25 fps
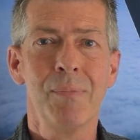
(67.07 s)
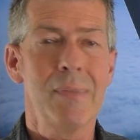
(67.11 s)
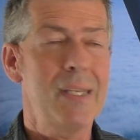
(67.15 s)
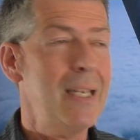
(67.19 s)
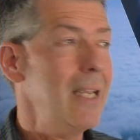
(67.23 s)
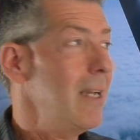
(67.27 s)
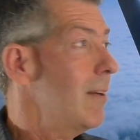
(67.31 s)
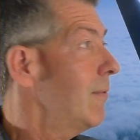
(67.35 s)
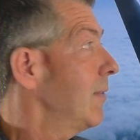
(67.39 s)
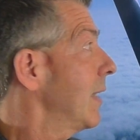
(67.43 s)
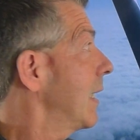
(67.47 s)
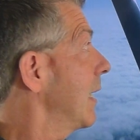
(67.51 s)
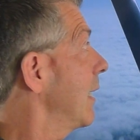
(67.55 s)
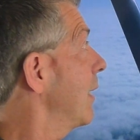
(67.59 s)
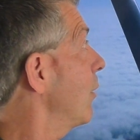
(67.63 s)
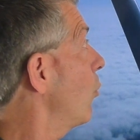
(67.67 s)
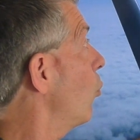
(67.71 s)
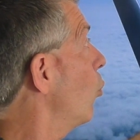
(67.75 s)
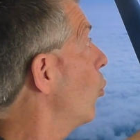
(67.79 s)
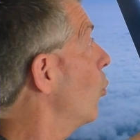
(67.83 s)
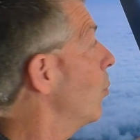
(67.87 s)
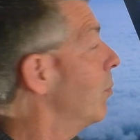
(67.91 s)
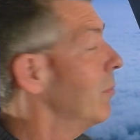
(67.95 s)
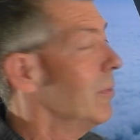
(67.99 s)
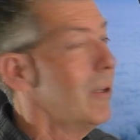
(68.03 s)
der wirklich
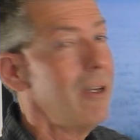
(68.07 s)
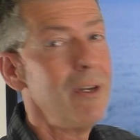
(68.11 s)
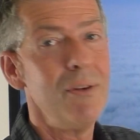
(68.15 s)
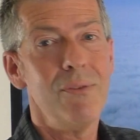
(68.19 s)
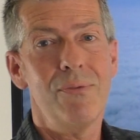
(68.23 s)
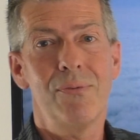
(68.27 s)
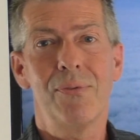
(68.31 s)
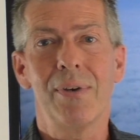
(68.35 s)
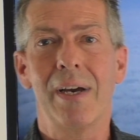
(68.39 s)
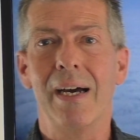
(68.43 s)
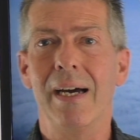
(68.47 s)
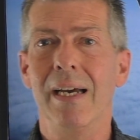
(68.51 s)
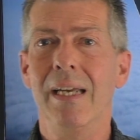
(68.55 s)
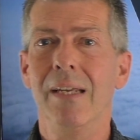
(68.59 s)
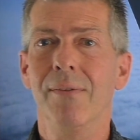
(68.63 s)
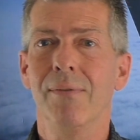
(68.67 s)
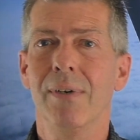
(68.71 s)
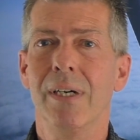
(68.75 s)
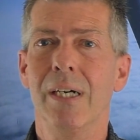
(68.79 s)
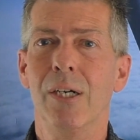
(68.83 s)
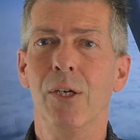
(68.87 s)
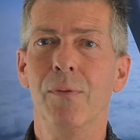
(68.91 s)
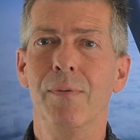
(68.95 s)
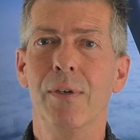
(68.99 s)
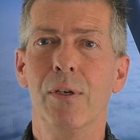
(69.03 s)
oben frei
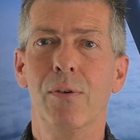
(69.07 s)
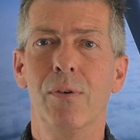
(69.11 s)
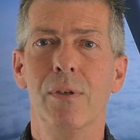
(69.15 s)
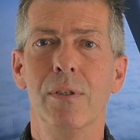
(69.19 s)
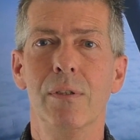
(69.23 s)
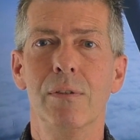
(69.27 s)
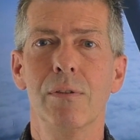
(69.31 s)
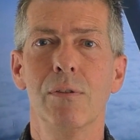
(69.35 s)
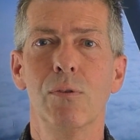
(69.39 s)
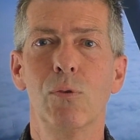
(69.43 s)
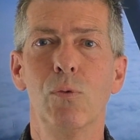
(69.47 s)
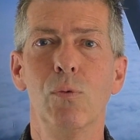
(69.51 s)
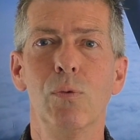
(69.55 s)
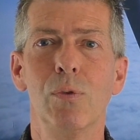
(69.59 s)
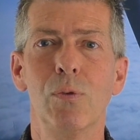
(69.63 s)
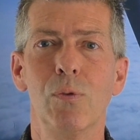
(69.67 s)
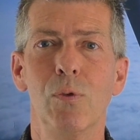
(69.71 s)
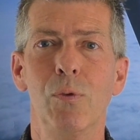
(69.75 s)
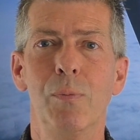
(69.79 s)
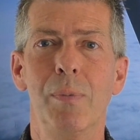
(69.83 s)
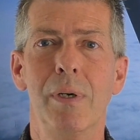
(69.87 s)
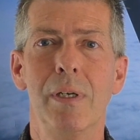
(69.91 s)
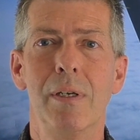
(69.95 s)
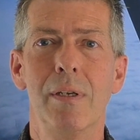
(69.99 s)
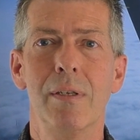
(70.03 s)
war und wir konnten gut
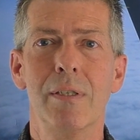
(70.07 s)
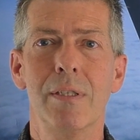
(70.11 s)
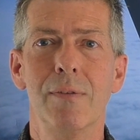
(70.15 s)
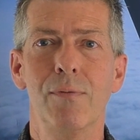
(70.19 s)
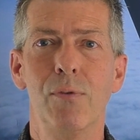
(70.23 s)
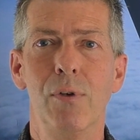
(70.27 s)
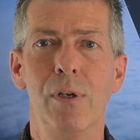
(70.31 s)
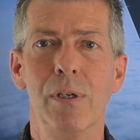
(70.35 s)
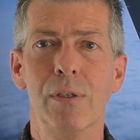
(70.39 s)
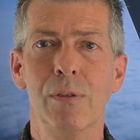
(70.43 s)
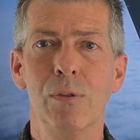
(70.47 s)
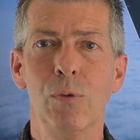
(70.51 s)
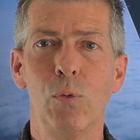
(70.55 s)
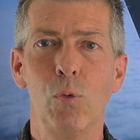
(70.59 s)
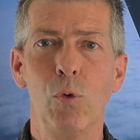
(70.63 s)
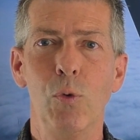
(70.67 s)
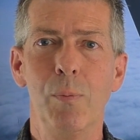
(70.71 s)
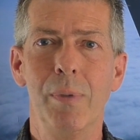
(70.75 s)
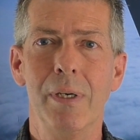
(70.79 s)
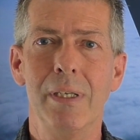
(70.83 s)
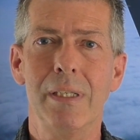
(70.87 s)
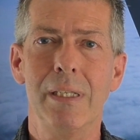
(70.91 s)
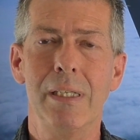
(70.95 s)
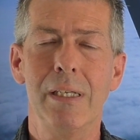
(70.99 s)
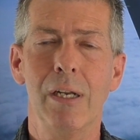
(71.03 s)
über diese Wolken
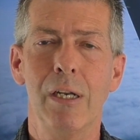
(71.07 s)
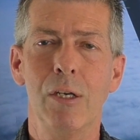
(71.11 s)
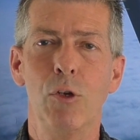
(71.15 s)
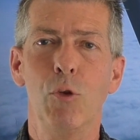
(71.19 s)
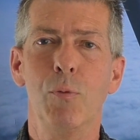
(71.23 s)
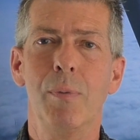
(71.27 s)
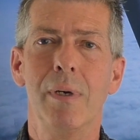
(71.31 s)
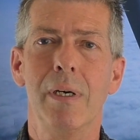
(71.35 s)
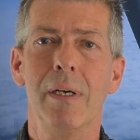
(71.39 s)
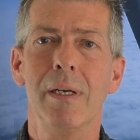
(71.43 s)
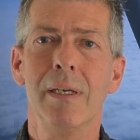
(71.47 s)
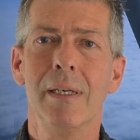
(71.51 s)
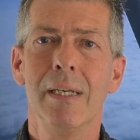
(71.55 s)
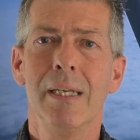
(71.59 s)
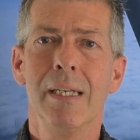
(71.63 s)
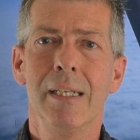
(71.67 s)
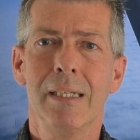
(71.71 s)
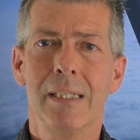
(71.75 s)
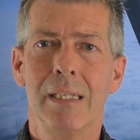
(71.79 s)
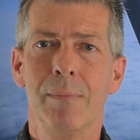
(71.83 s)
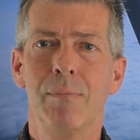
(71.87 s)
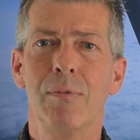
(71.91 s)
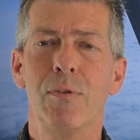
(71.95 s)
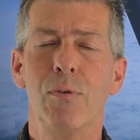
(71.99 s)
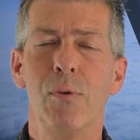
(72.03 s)
drüber, die dann über
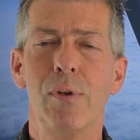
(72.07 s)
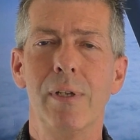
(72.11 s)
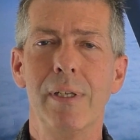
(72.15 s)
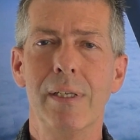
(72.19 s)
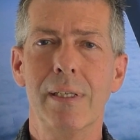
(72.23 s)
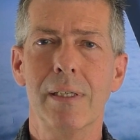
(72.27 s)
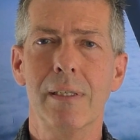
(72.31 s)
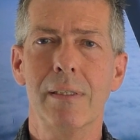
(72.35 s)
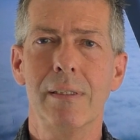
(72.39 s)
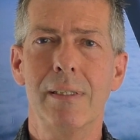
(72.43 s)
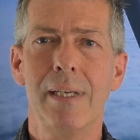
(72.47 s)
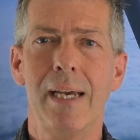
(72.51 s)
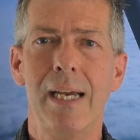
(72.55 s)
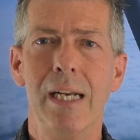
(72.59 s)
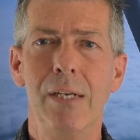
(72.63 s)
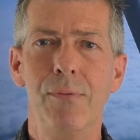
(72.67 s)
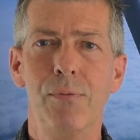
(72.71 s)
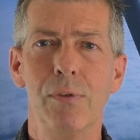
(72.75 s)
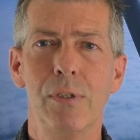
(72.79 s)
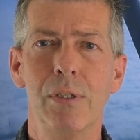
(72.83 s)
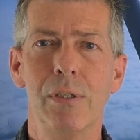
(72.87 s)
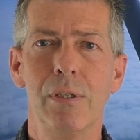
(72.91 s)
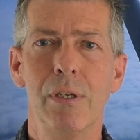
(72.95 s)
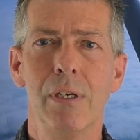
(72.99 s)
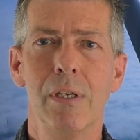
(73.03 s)
dem südlicheren Teil
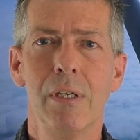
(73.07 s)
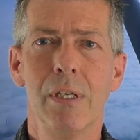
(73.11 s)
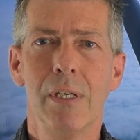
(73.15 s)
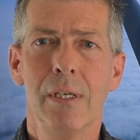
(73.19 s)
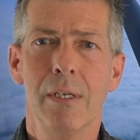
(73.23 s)
von,